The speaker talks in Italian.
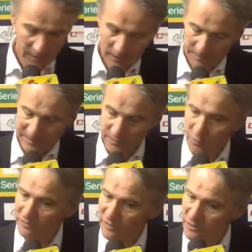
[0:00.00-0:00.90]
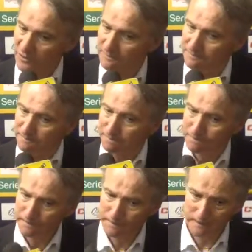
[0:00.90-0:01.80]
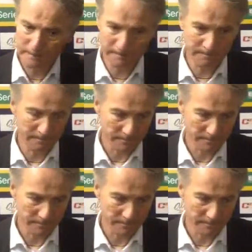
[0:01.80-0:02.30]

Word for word: la parte più difficile. Senta, ieri